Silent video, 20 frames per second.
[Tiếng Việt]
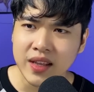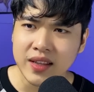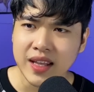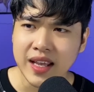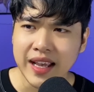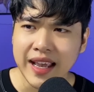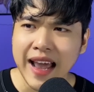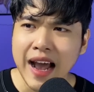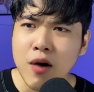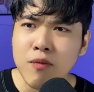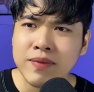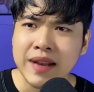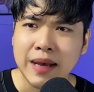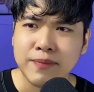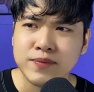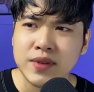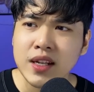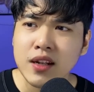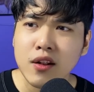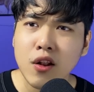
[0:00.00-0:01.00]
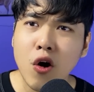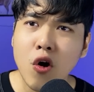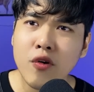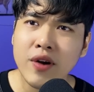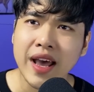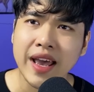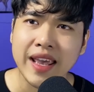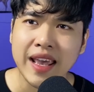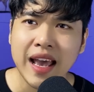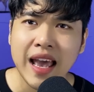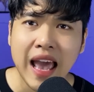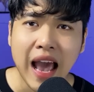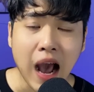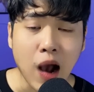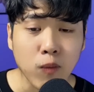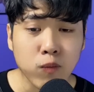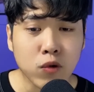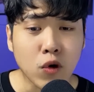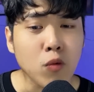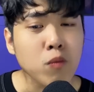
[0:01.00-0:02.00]
thì cái ông đạp xích lô này á,
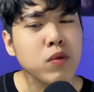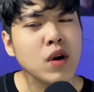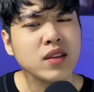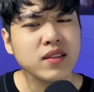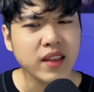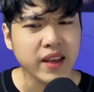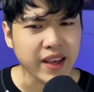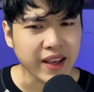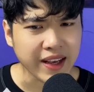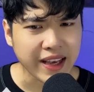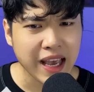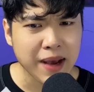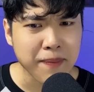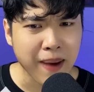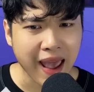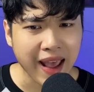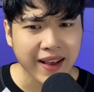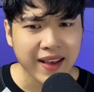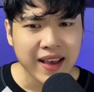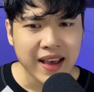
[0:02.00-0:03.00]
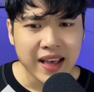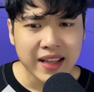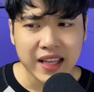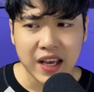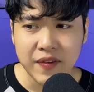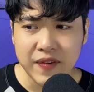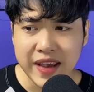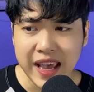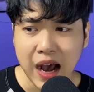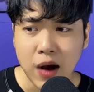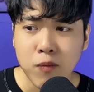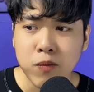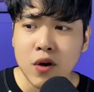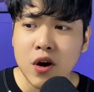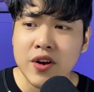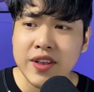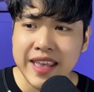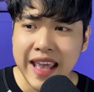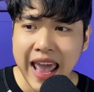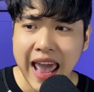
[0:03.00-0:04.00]
ông cũng có tiền các bạn. Tại vì ông có
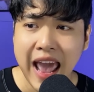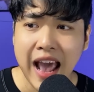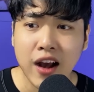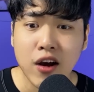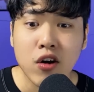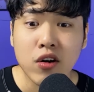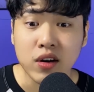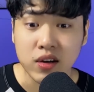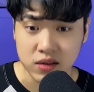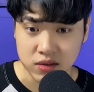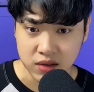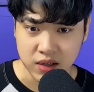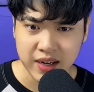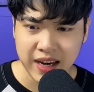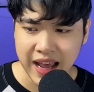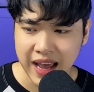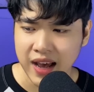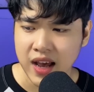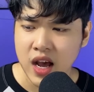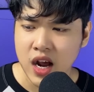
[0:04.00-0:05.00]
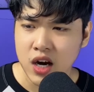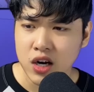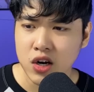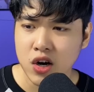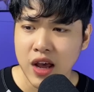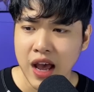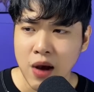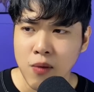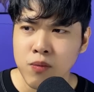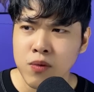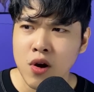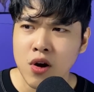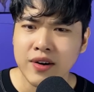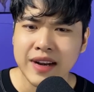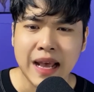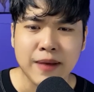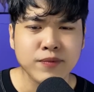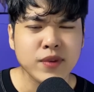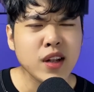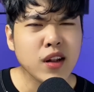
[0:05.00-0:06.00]
nhà có cửa nè, rồi ông còn
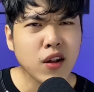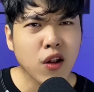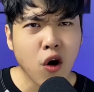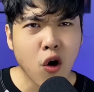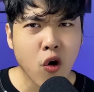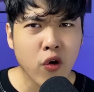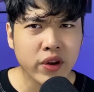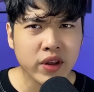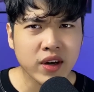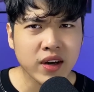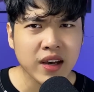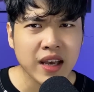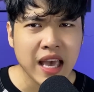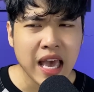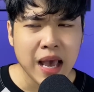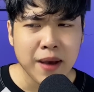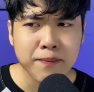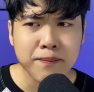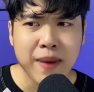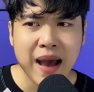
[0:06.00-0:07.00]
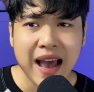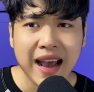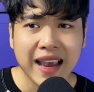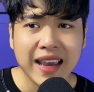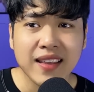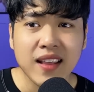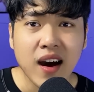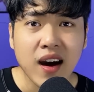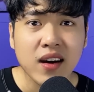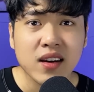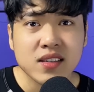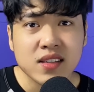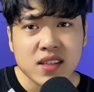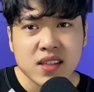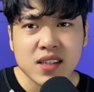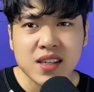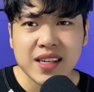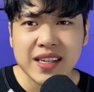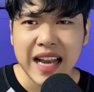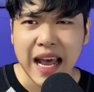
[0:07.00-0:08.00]
đạp xích lô nữa. Mà cái thời
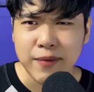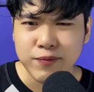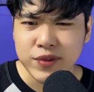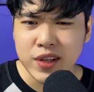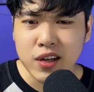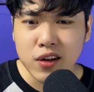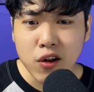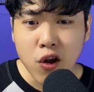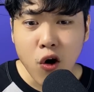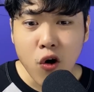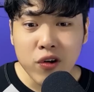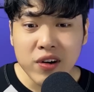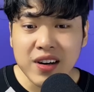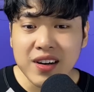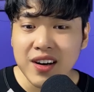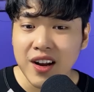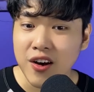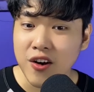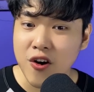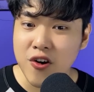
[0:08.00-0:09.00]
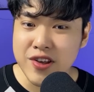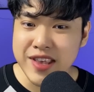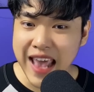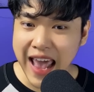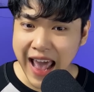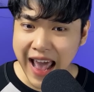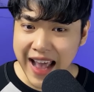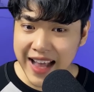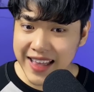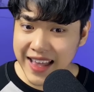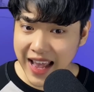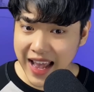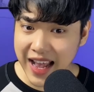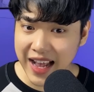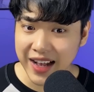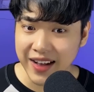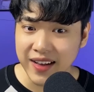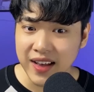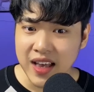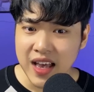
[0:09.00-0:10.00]
xưa đạp xích lô rất là có giá
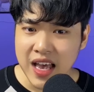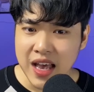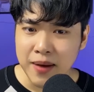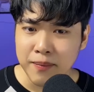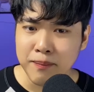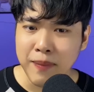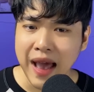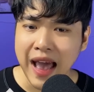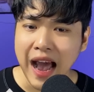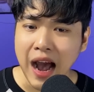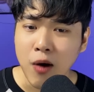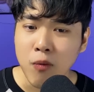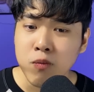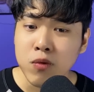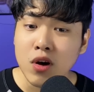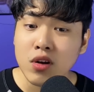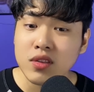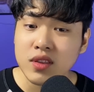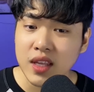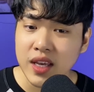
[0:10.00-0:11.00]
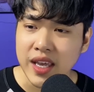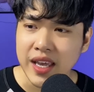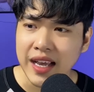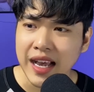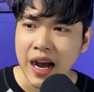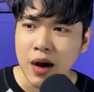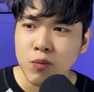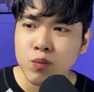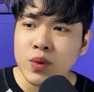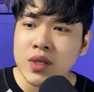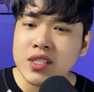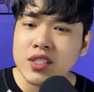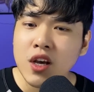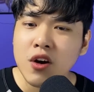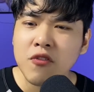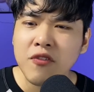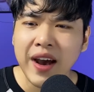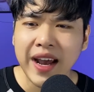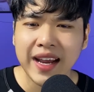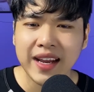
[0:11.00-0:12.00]
nha. Mà ông có tiền, ông đi cho
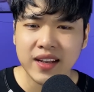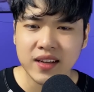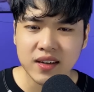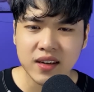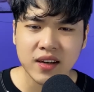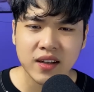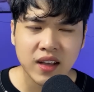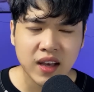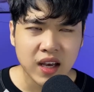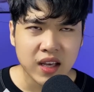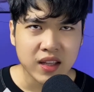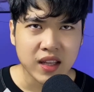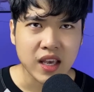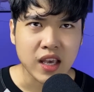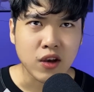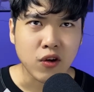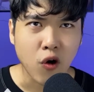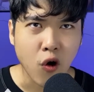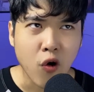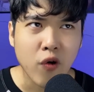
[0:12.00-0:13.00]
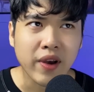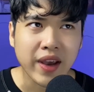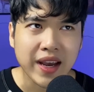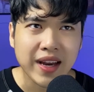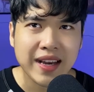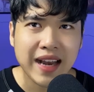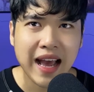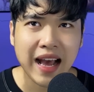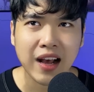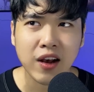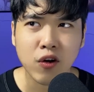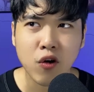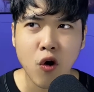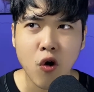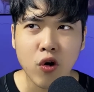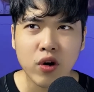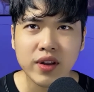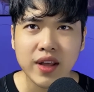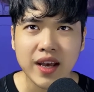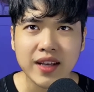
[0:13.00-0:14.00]
vay nữa. Thì cổ nghĩ rằng cổ
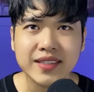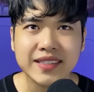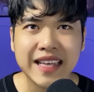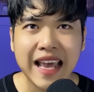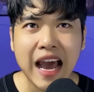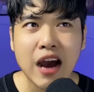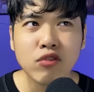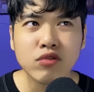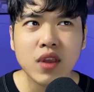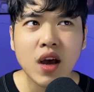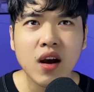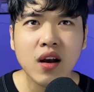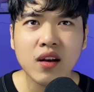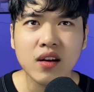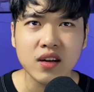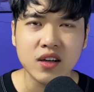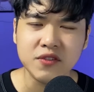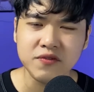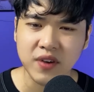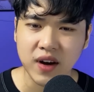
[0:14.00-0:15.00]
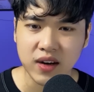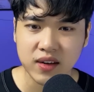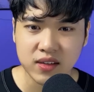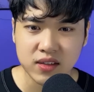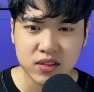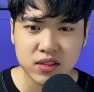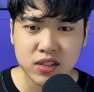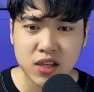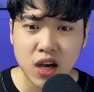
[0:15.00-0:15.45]
có thể trao thân gửi phận được